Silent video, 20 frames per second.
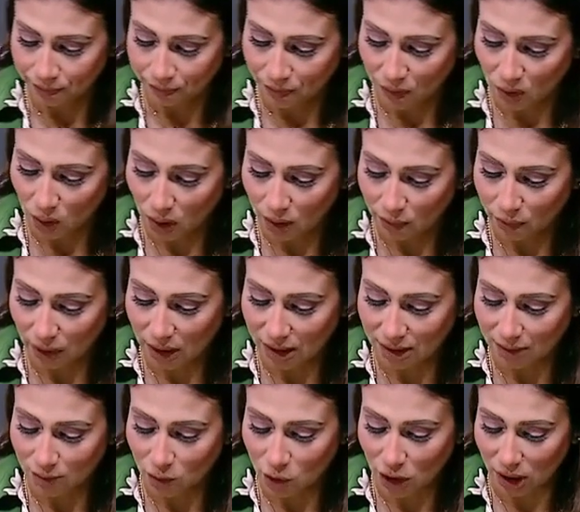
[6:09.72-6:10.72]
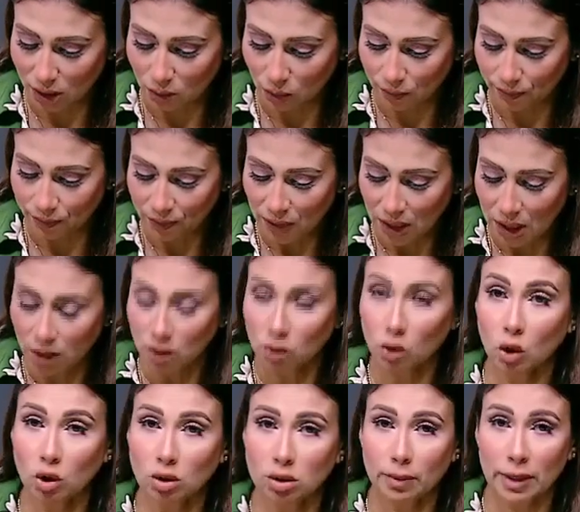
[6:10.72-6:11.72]
نلعب في حته مش حلوه
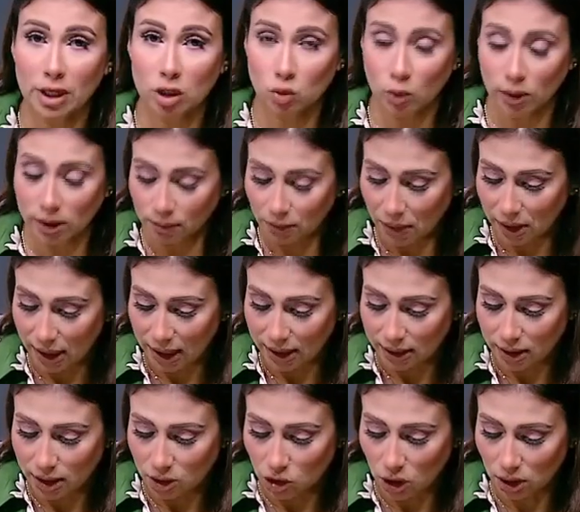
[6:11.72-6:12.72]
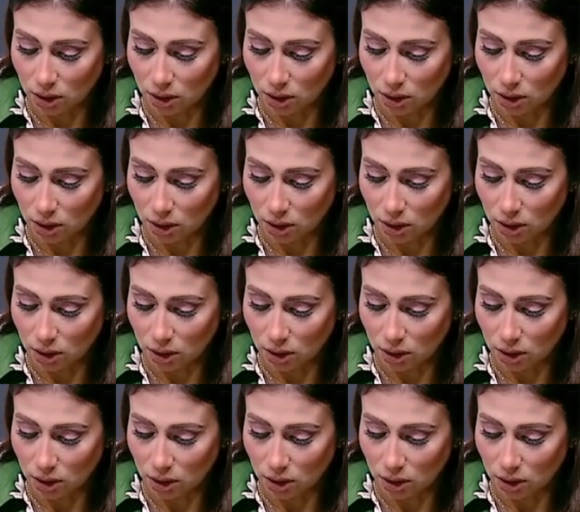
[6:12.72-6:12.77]
نحط بقى شويه ميه على النشا